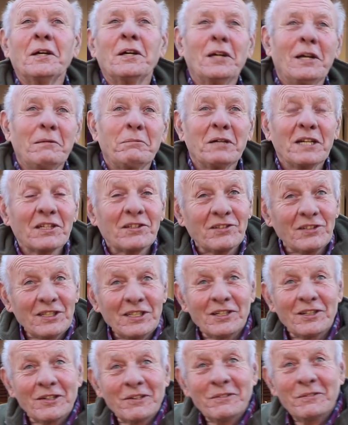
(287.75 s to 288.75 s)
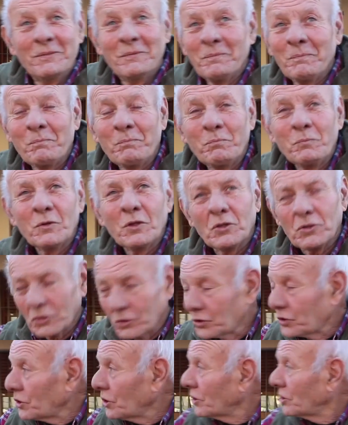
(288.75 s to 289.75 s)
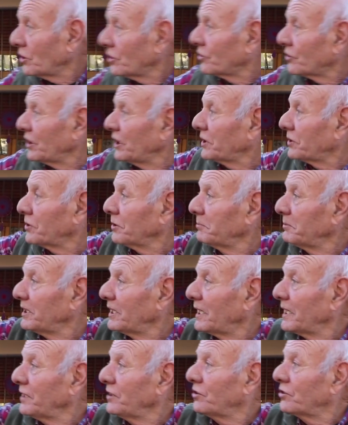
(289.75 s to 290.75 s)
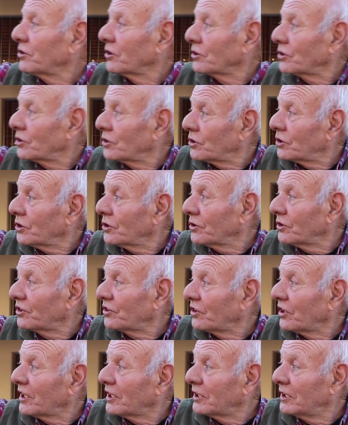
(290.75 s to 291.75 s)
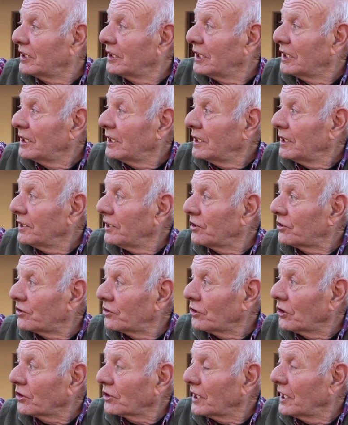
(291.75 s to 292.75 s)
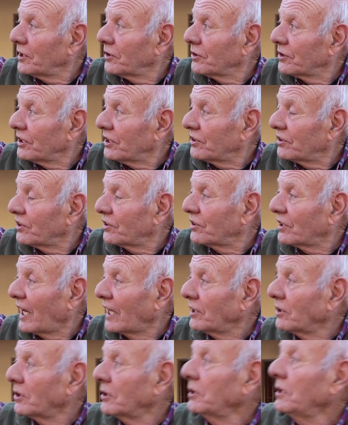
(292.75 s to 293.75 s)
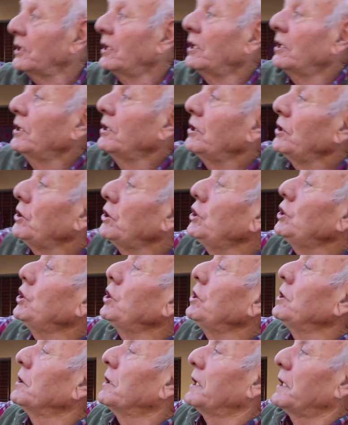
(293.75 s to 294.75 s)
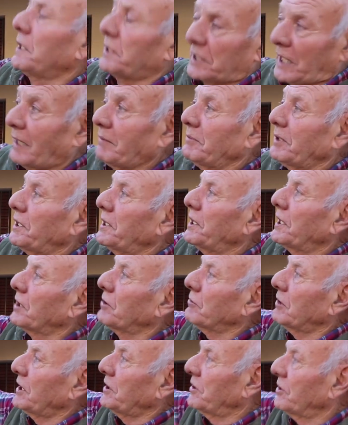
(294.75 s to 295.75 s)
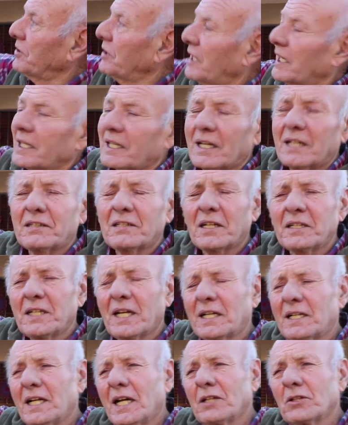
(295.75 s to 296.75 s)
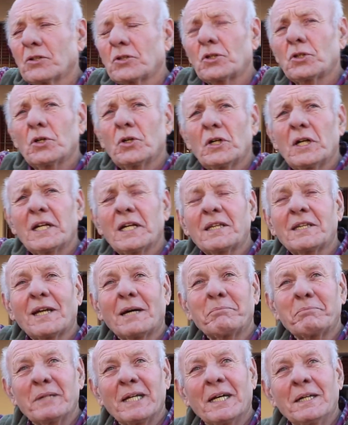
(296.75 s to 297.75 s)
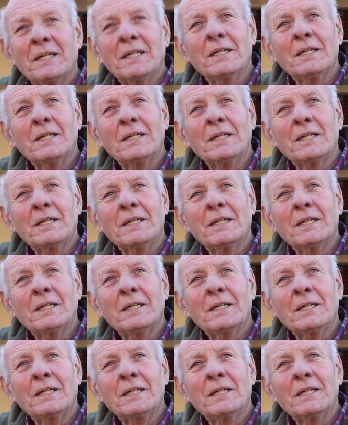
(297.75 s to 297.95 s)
El vecino con todos los restos, mira, hizo todo ese, zócalo de ese salón y él también era dueño de la casa de al lado, toda la tapia.